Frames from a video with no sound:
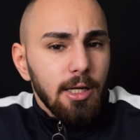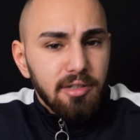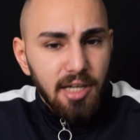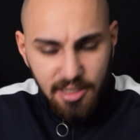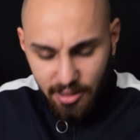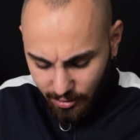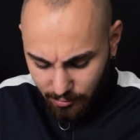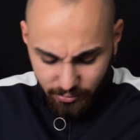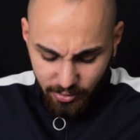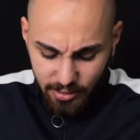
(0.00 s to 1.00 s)
ich halt ein Interesse an
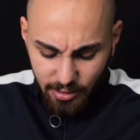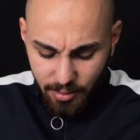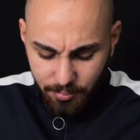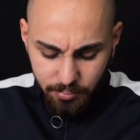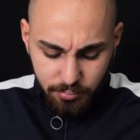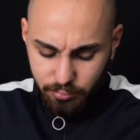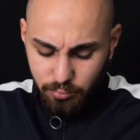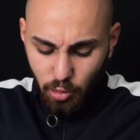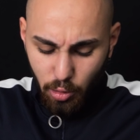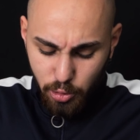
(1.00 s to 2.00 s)
einem Funnel M,
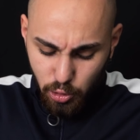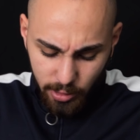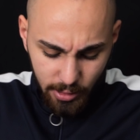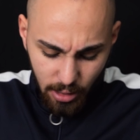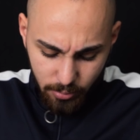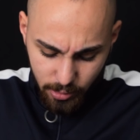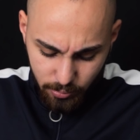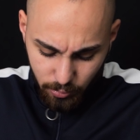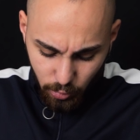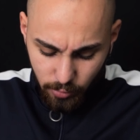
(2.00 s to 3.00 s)
ob ich schon einen
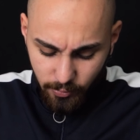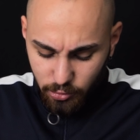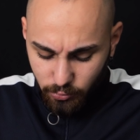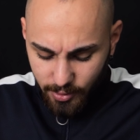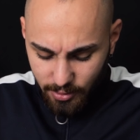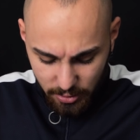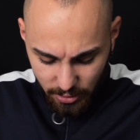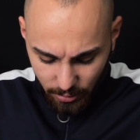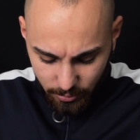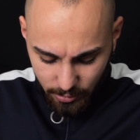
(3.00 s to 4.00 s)
habe oder was für welche
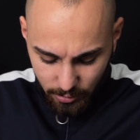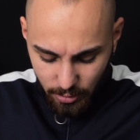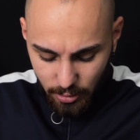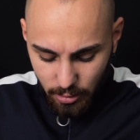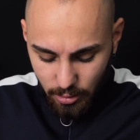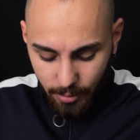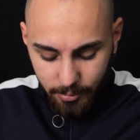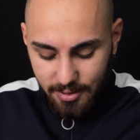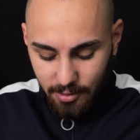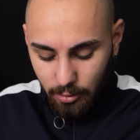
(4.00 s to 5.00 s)
ich habe,
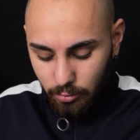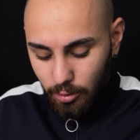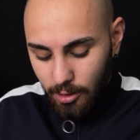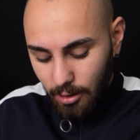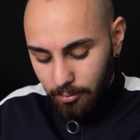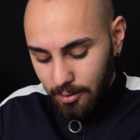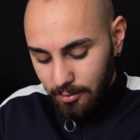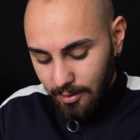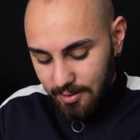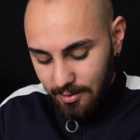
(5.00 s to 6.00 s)
habe ich gesagt, natürlich habe ich
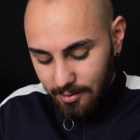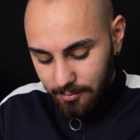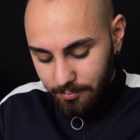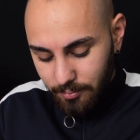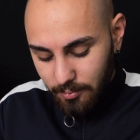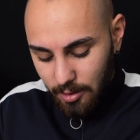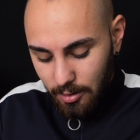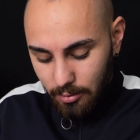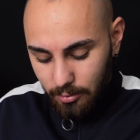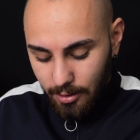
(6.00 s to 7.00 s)
Interesse, Digga.
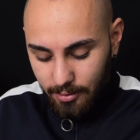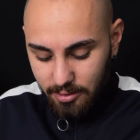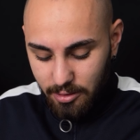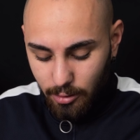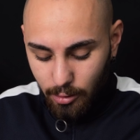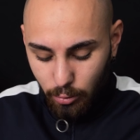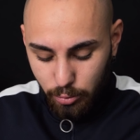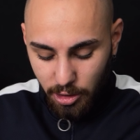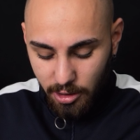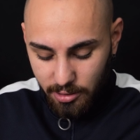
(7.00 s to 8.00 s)
Dann hat er gesagt, ja
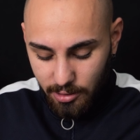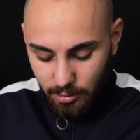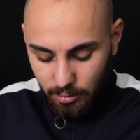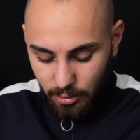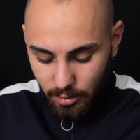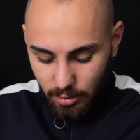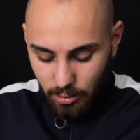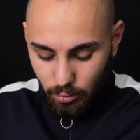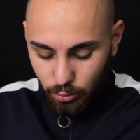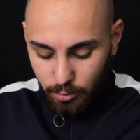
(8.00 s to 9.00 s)
komm, schicke ich dir.
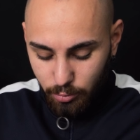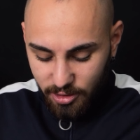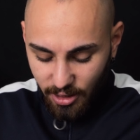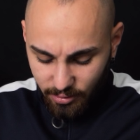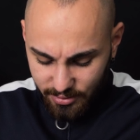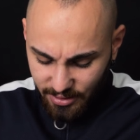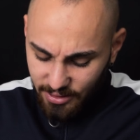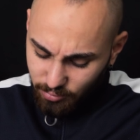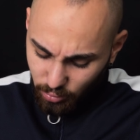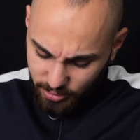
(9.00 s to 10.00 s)
Und ich muss sagen, das
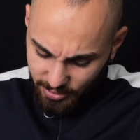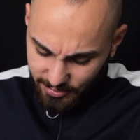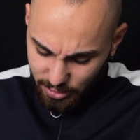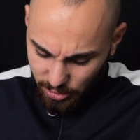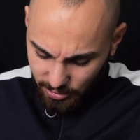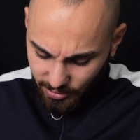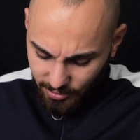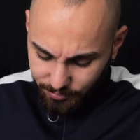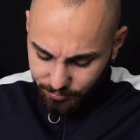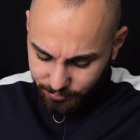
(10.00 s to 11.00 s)
Ganze war auch sehr, sehr schnell
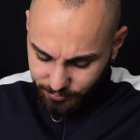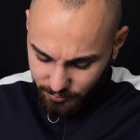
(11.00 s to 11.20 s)
da.